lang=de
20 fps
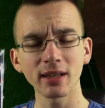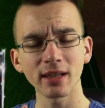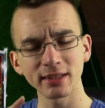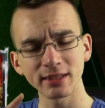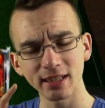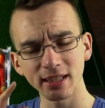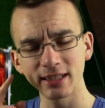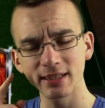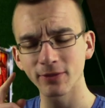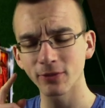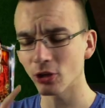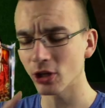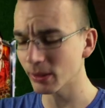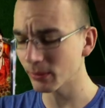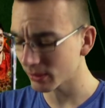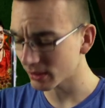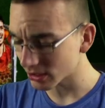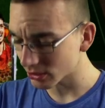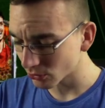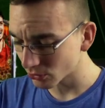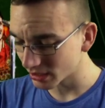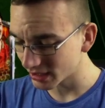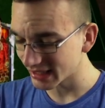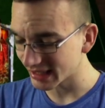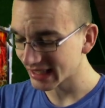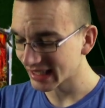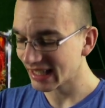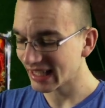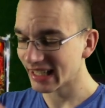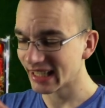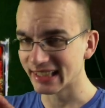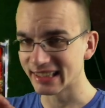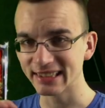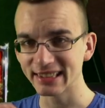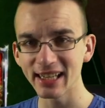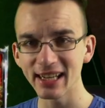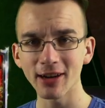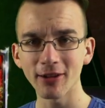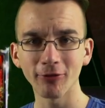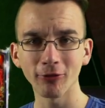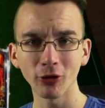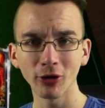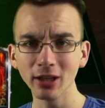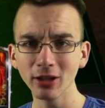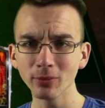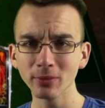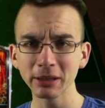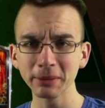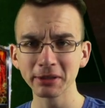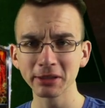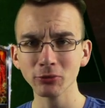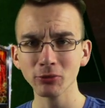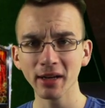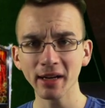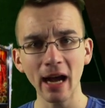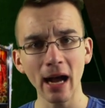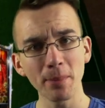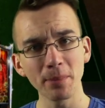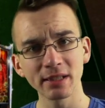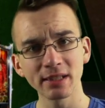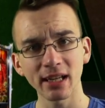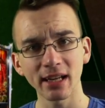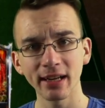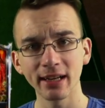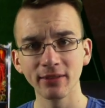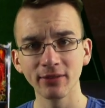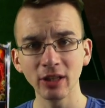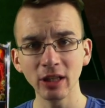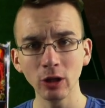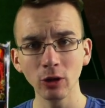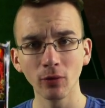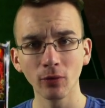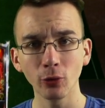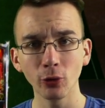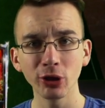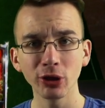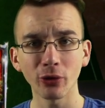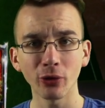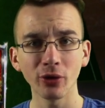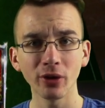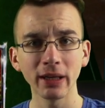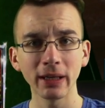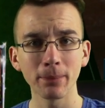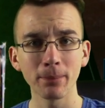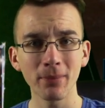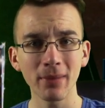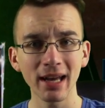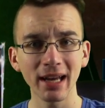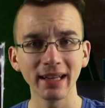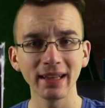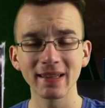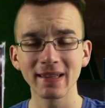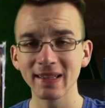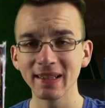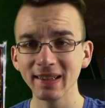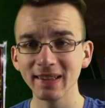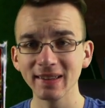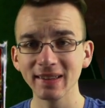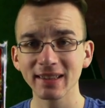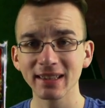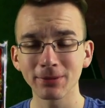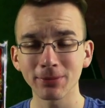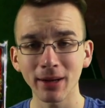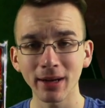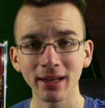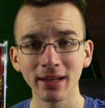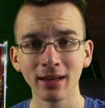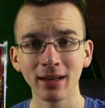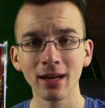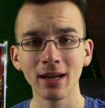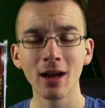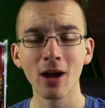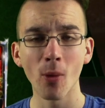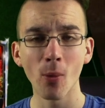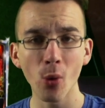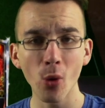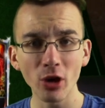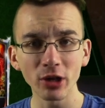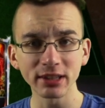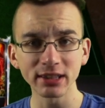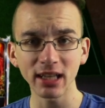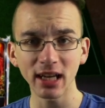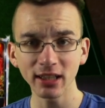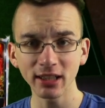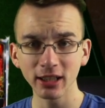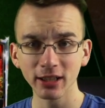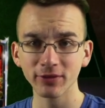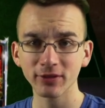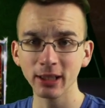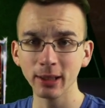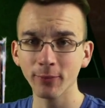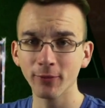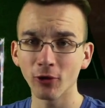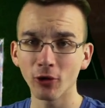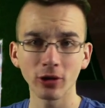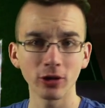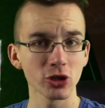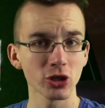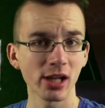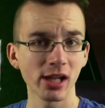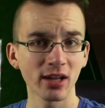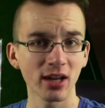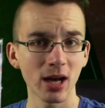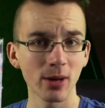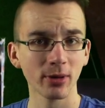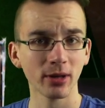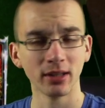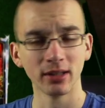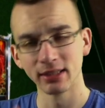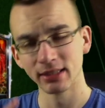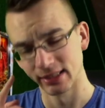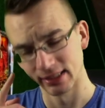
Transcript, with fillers: hast. Es freut mich natürlich sehr. Vorhin um 17 Uhr gab es ein Video, wo ich euch mein Season 2 vs. Angriff Team vorgestellt habe.